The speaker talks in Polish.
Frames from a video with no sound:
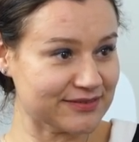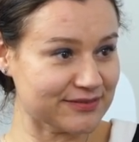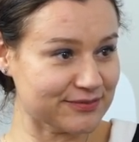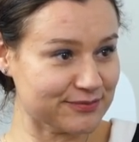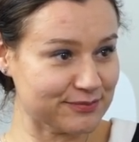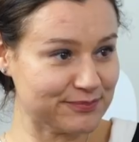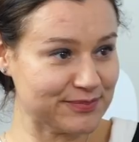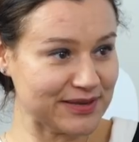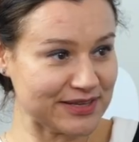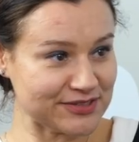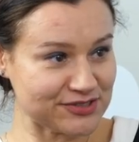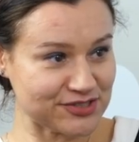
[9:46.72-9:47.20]

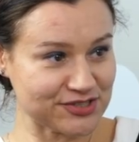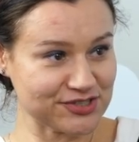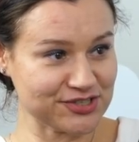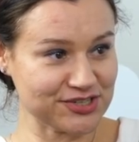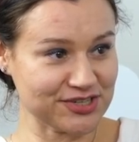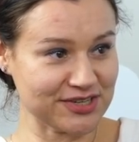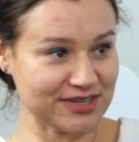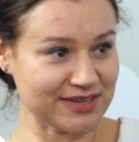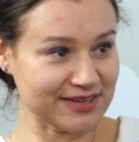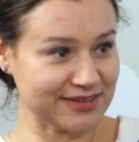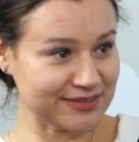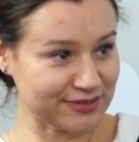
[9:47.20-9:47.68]
bierze
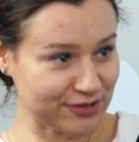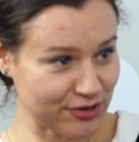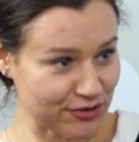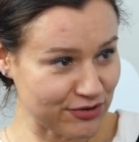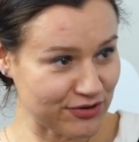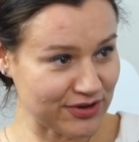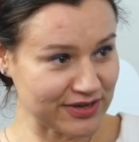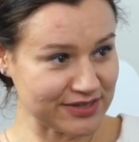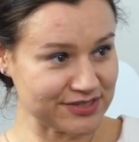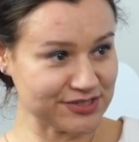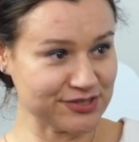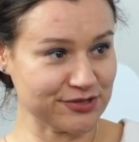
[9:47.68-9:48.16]
się
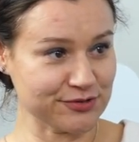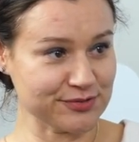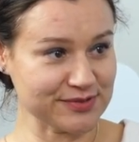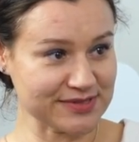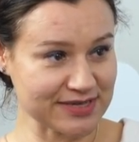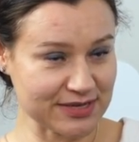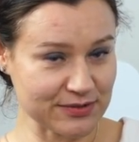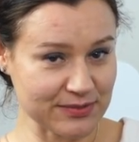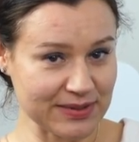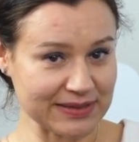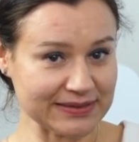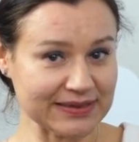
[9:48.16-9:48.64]
togę i się ją
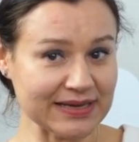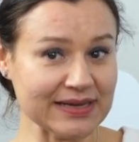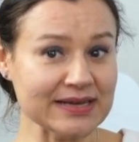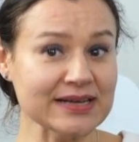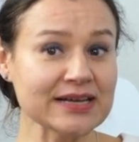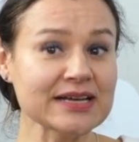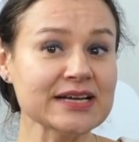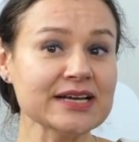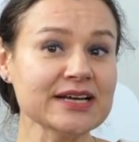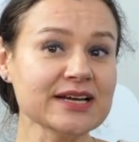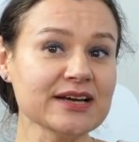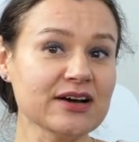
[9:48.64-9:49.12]
zakłada,
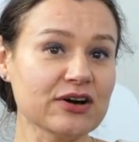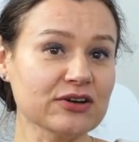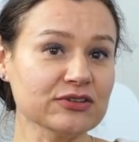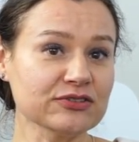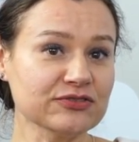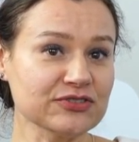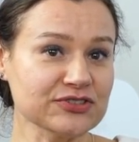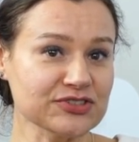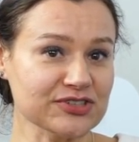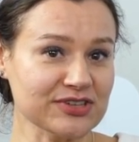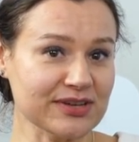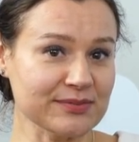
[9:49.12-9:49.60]

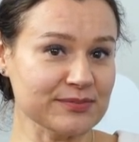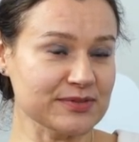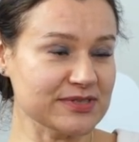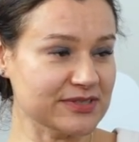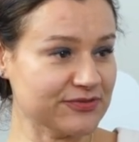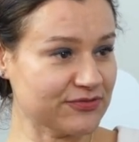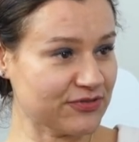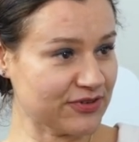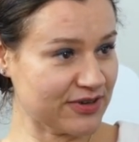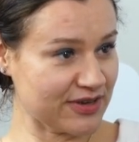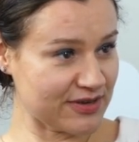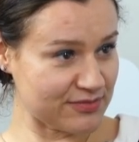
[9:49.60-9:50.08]
odwieszamy
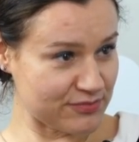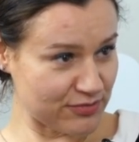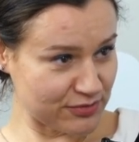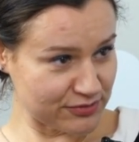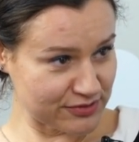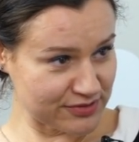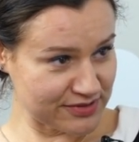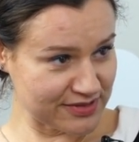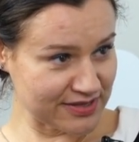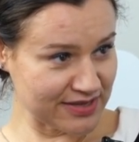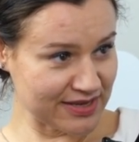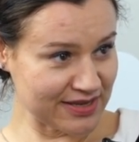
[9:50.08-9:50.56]
swoje
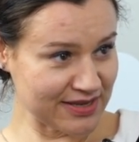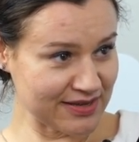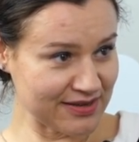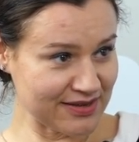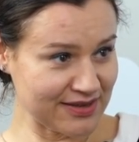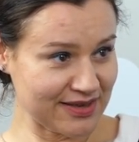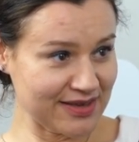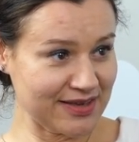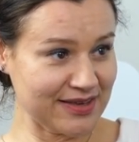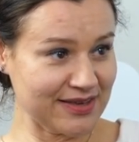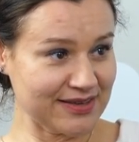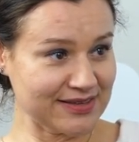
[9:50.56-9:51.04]
emocje,
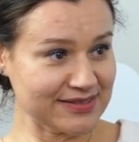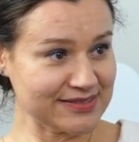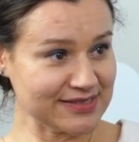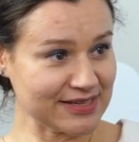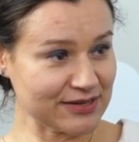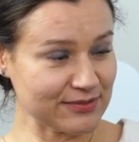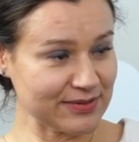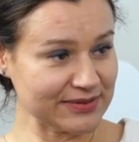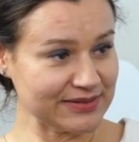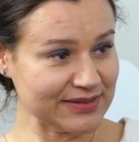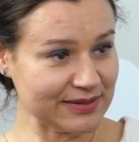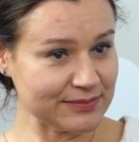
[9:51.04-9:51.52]

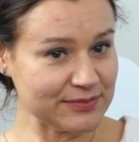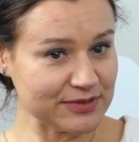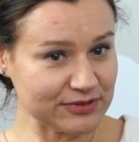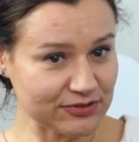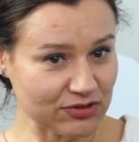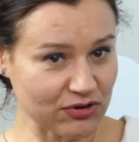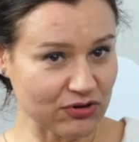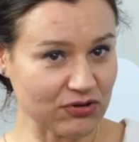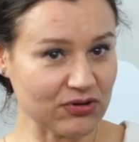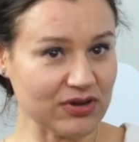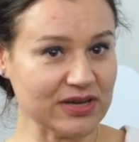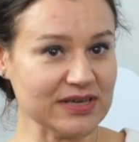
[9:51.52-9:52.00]
zakładamy
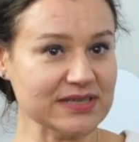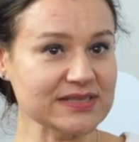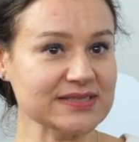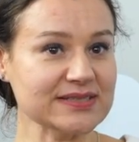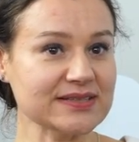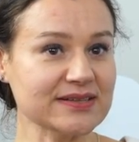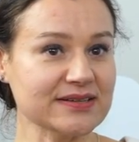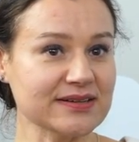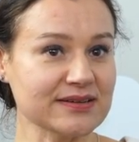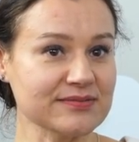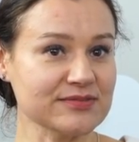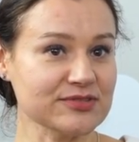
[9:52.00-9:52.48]
togę i
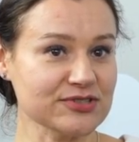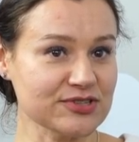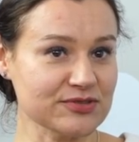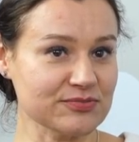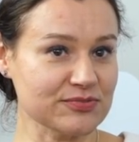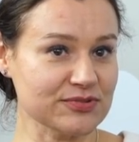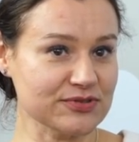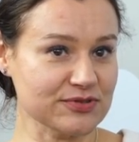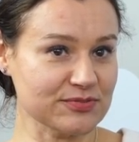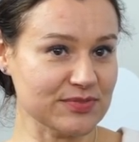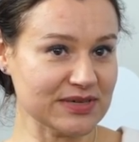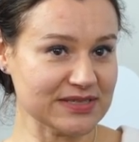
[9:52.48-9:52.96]
staramy
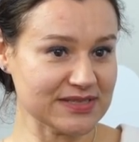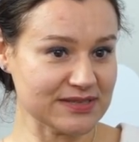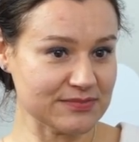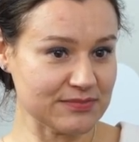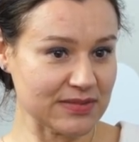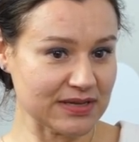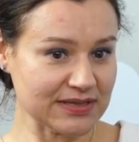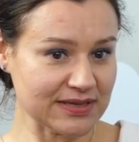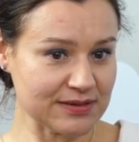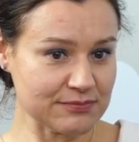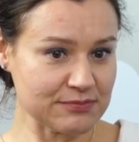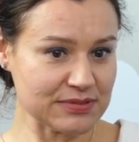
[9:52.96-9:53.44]
się być
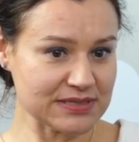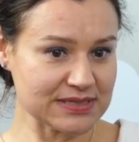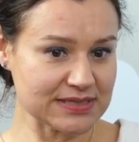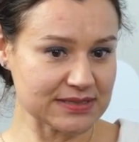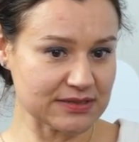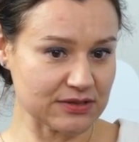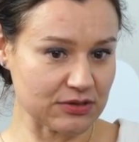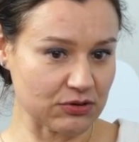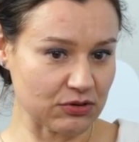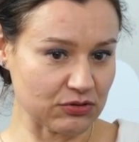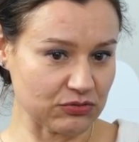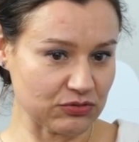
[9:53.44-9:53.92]
maksymalnie
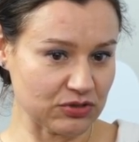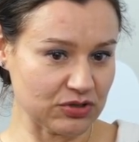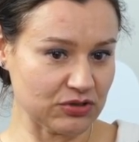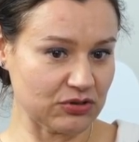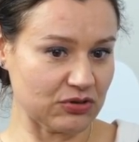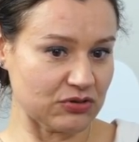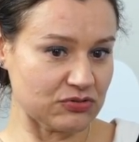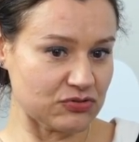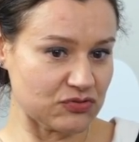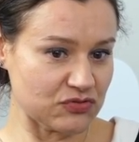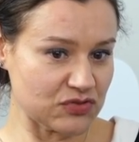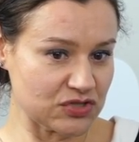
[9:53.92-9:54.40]
bezstronni.
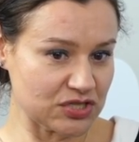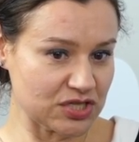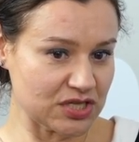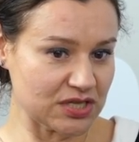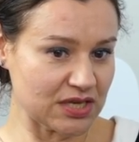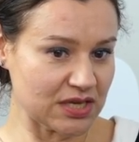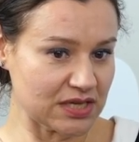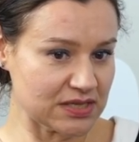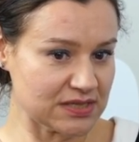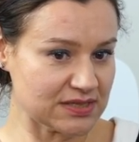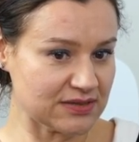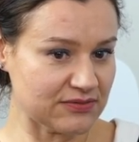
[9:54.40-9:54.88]
To
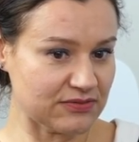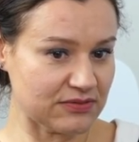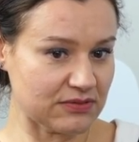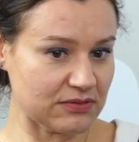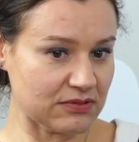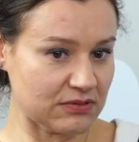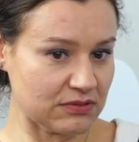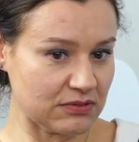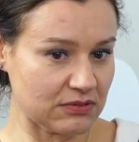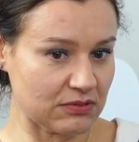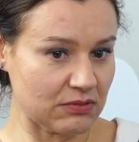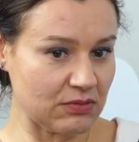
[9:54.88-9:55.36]
oczywiście nie jest e,
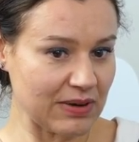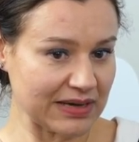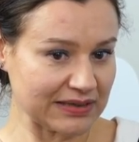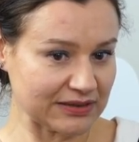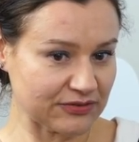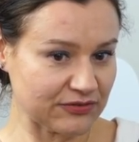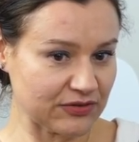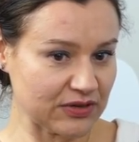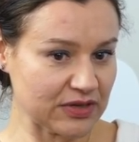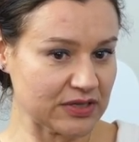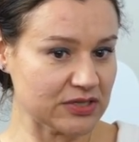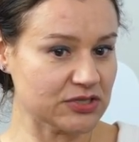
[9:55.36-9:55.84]

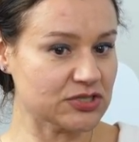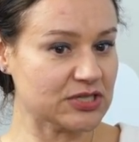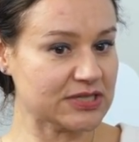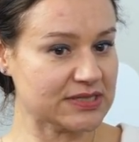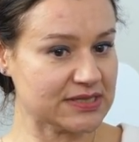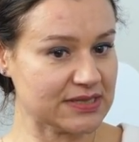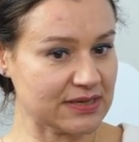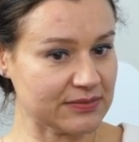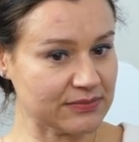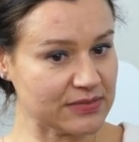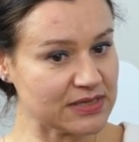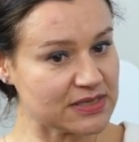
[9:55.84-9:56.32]
łatwe i
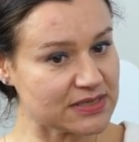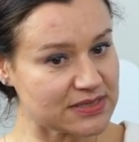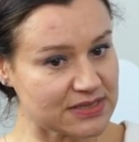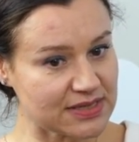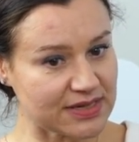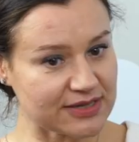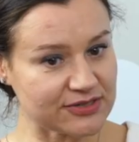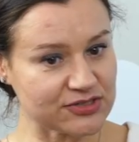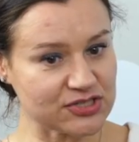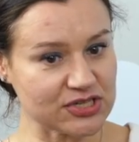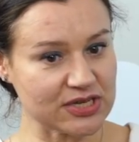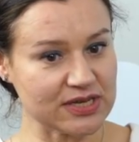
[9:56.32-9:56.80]
czasami
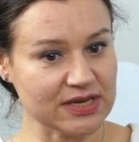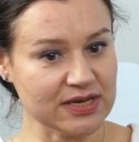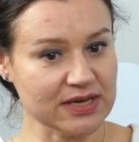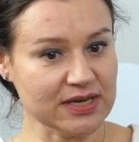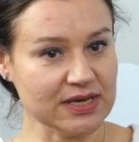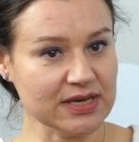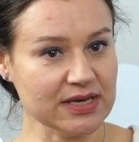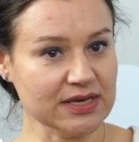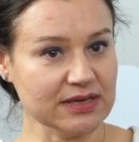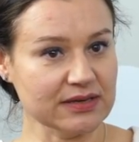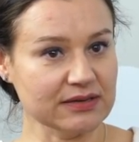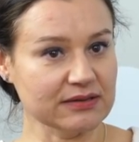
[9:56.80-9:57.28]
jest tak, że
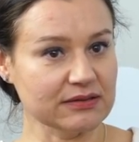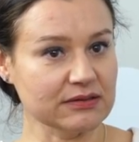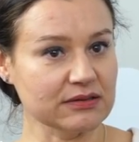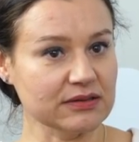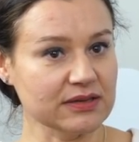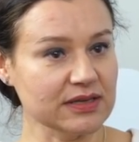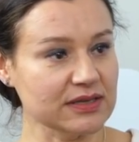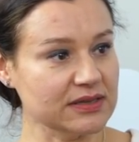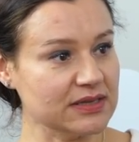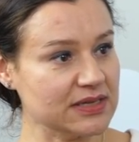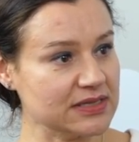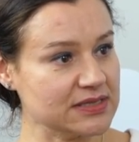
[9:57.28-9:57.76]

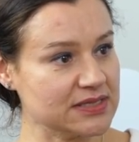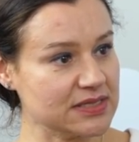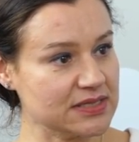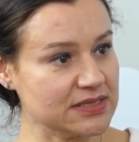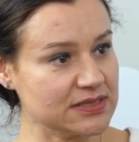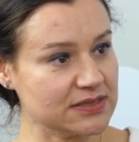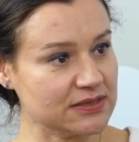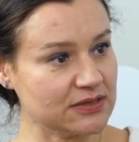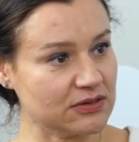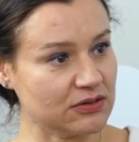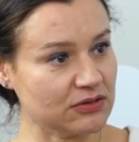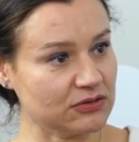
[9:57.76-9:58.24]
jedna
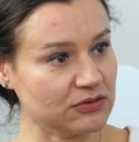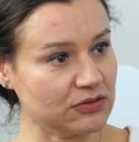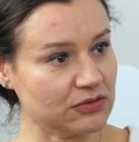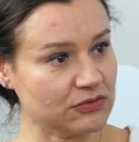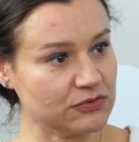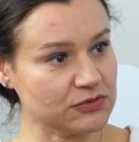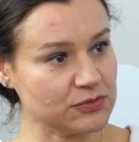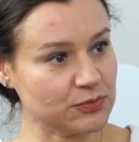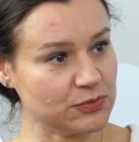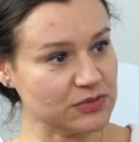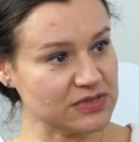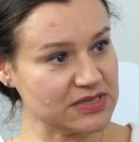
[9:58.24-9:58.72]
ze
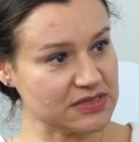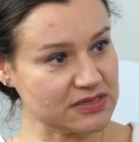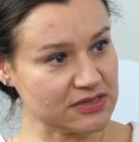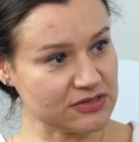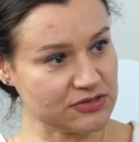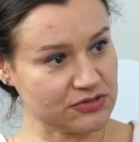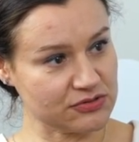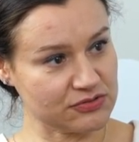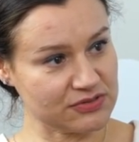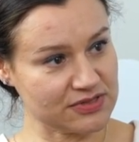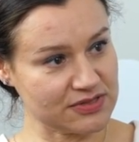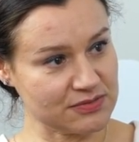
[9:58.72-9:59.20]
stron wzbudza
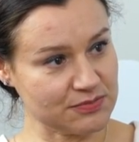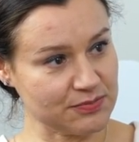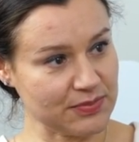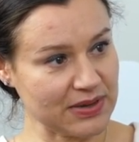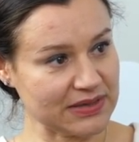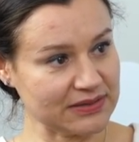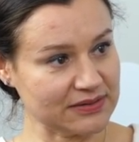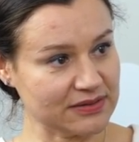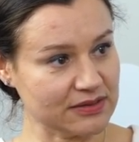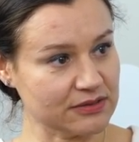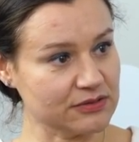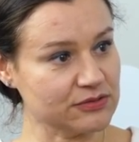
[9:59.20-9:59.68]
naszą
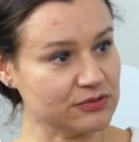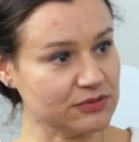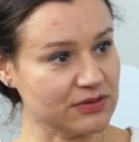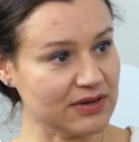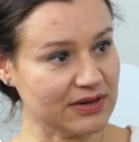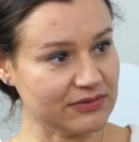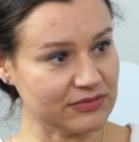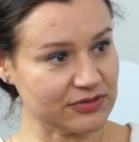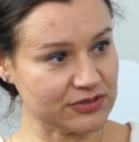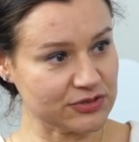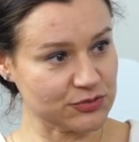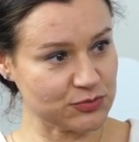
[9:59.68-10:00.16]
sympatię,
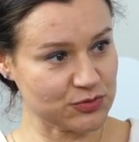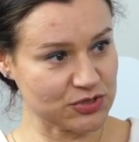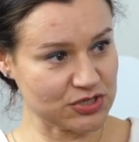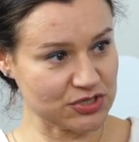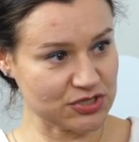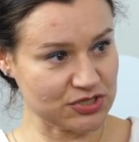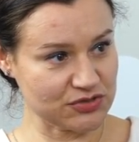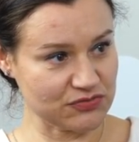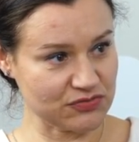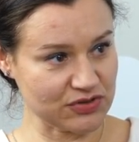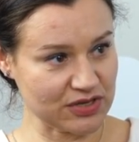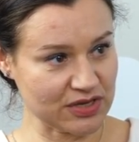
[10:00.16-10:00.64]
druga wręcz
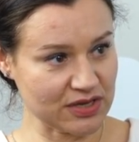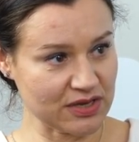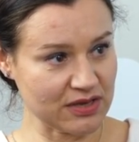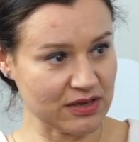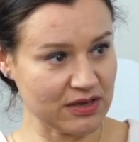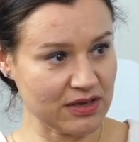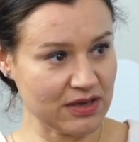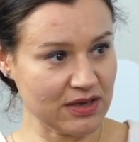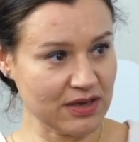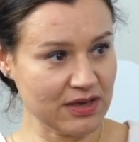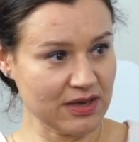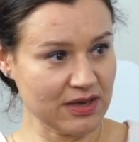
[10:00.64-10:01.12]
przeciwnie,